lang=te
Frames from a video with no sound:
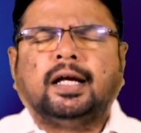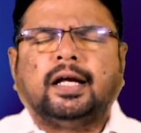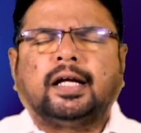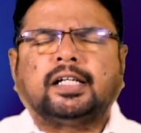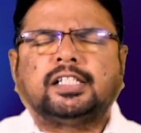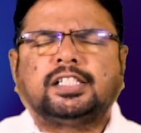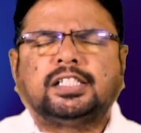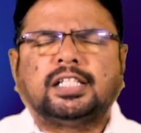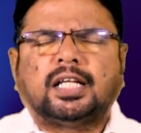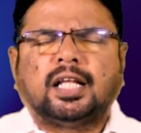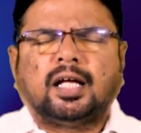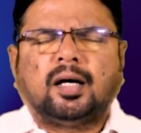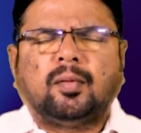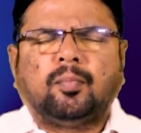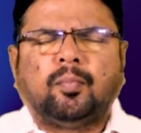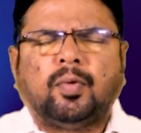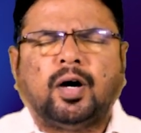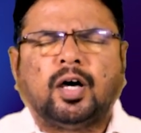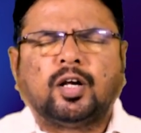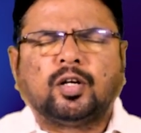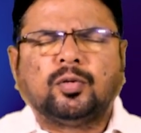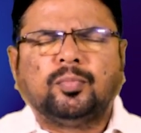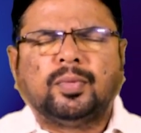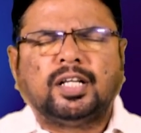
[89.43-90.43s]
రక్షణ
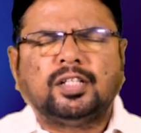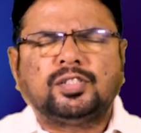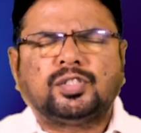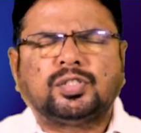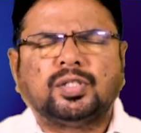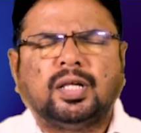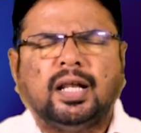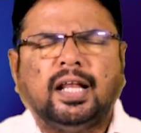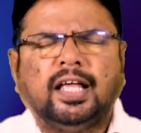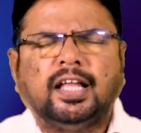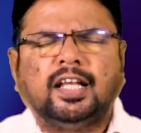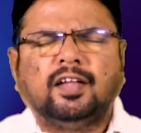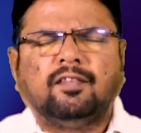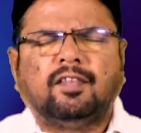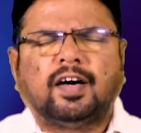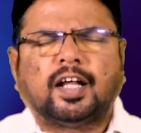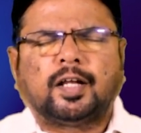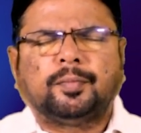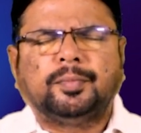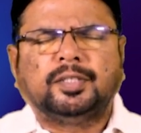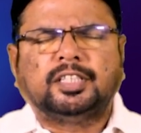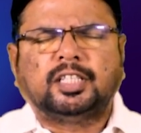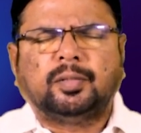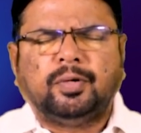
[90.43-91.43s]
మారు మనసు లేని
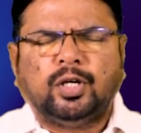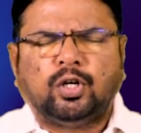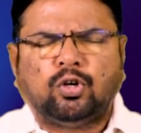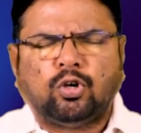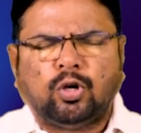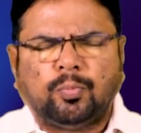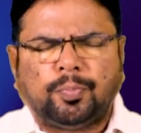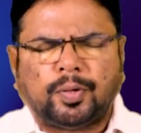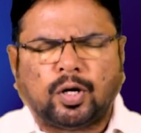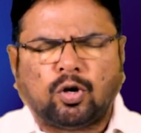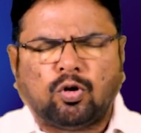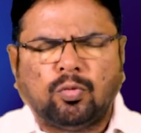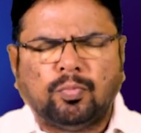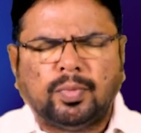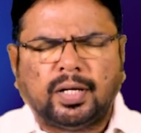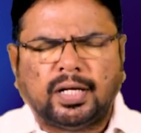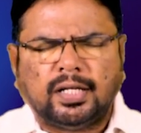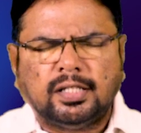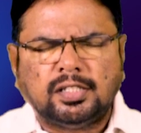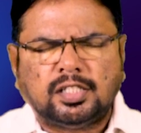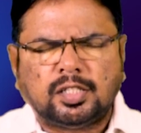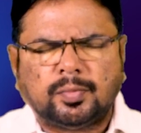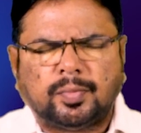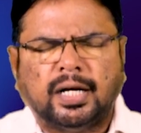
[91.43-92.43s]
వారి మీద మీ కృప
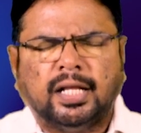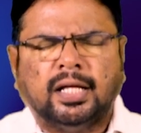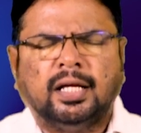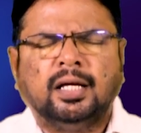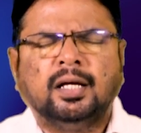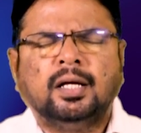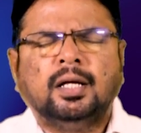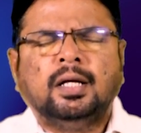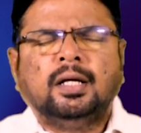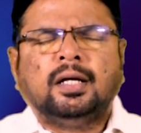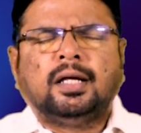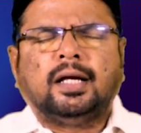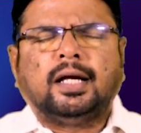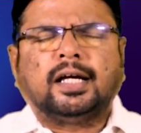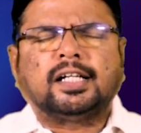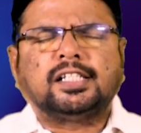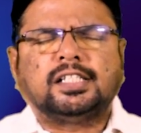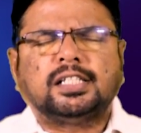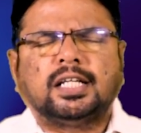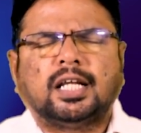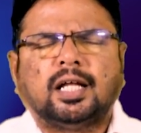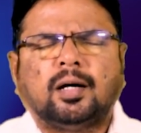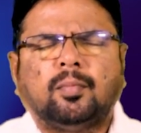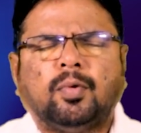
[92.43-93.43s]
కుమ్మరించబడి
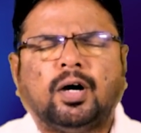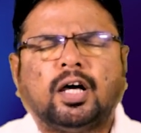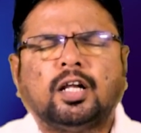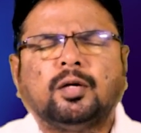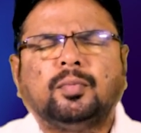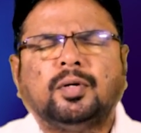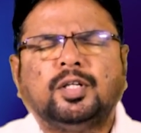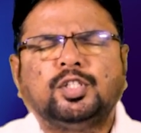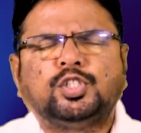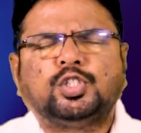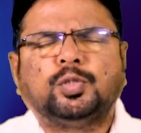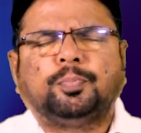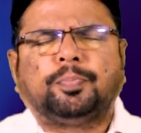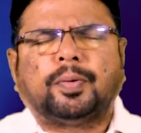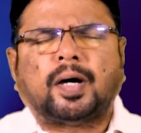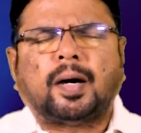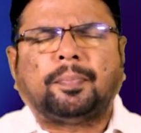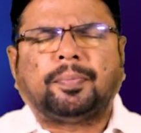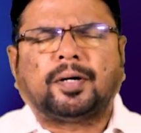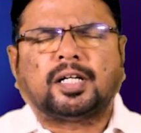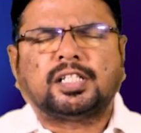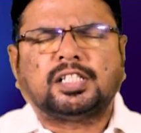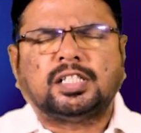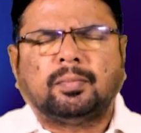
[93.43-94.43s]
రక్షణ మారు మనసు
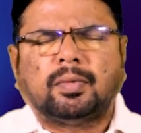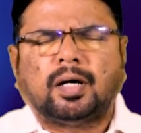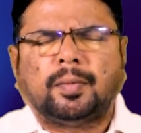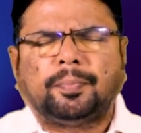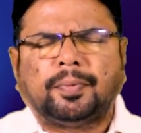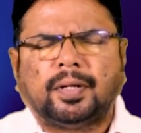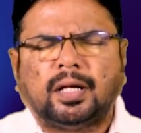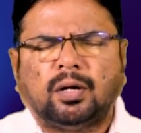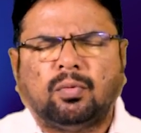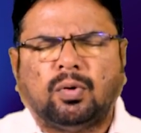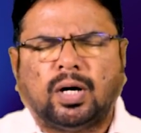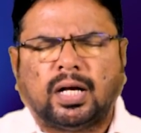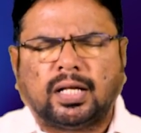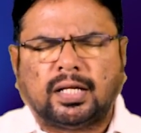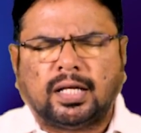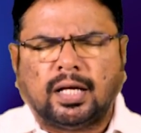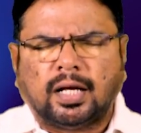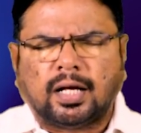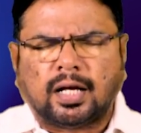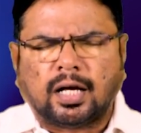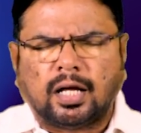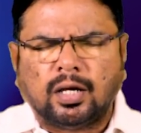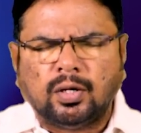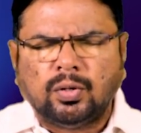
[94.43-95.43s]
పాప క్షమాపణ వారికి
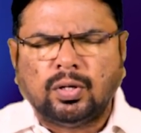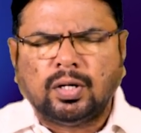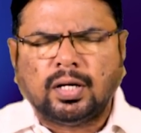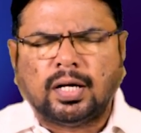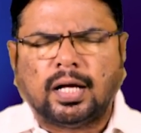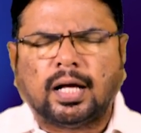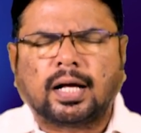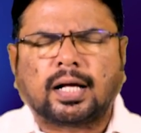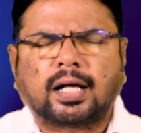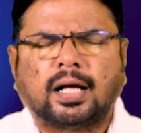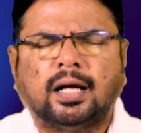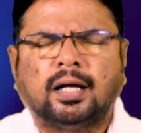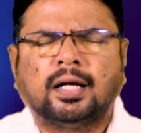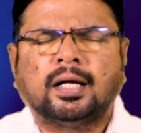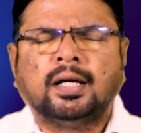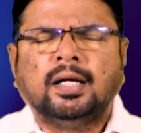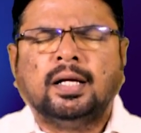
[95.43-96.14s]
కలుగునుగాక